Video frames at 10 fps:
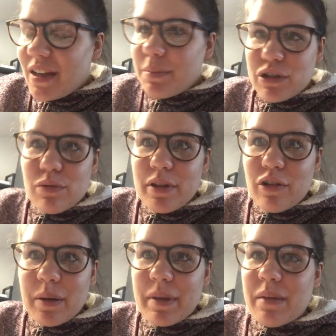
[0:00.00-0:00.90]
y me he
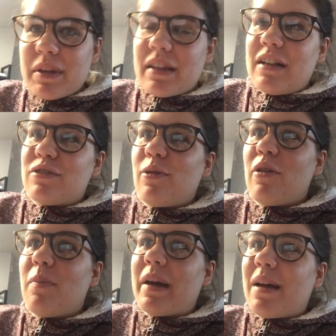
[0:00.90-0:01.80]
subido rápidamente al
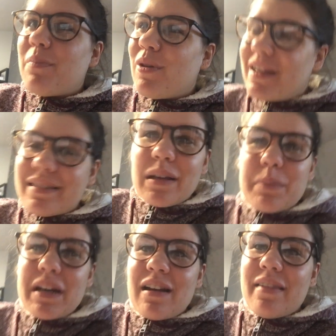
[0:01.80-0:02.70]
estudio para poder
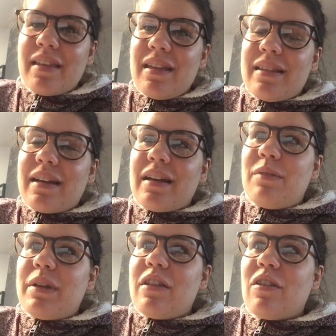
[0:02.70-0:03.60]
terminar de editar
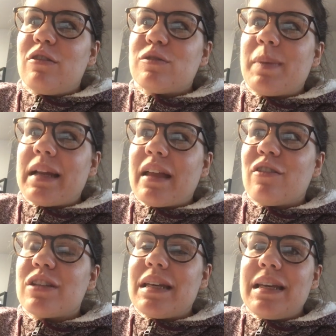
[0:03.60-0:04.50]
el vídeo de los
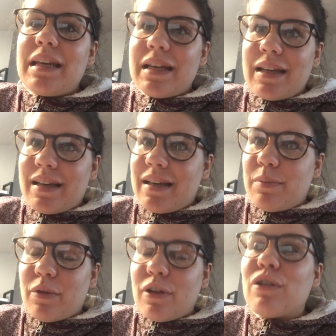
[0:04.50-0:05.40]
peinados y
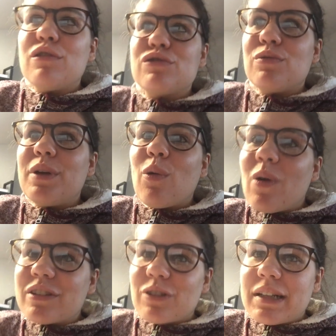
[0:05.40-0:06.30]
eh, poderlo subir
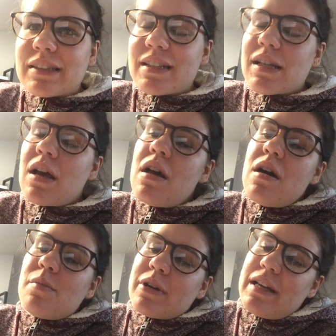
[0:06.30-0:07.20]
cuanto antes
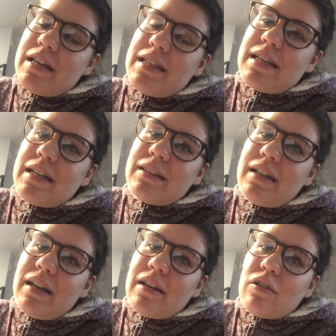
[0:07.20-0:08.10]
porque quisiera
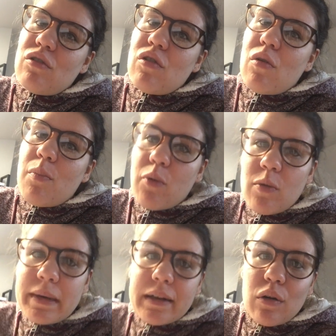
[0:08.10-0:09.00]
tenerlo
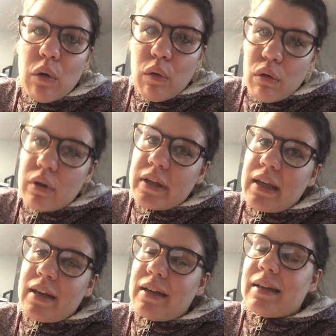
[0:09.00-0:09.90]
público
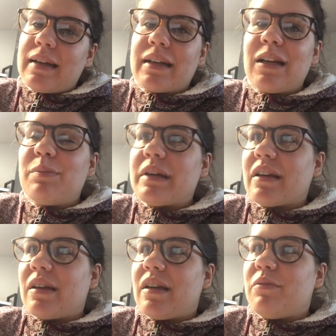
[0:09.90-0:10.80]
hoy en el canal
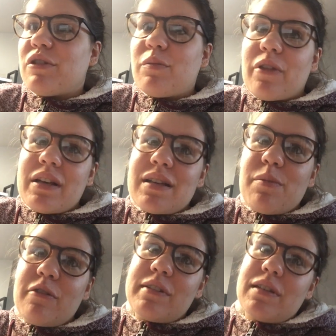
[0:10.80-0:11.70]
para que bueno podáis
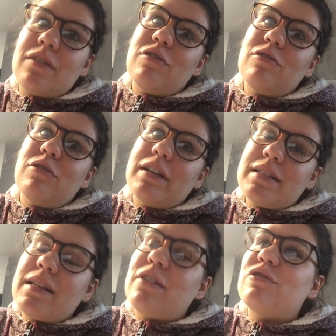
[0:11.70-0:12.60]
aprovecharlo
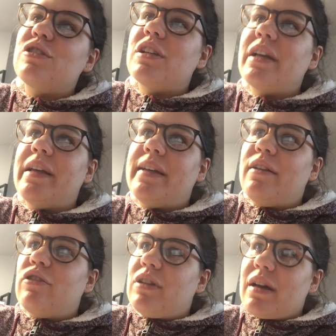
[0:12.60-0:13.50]
esta noche y
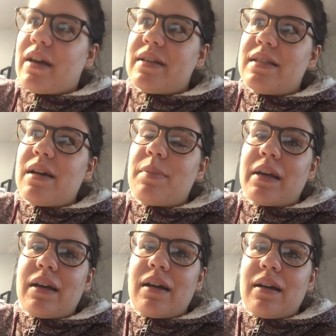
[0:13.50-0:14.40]
lo tengáis ya
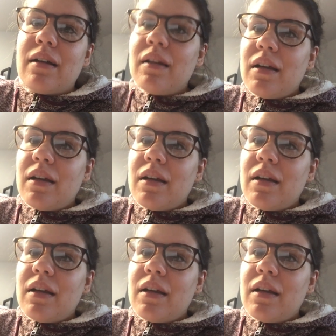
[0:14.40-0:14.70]
para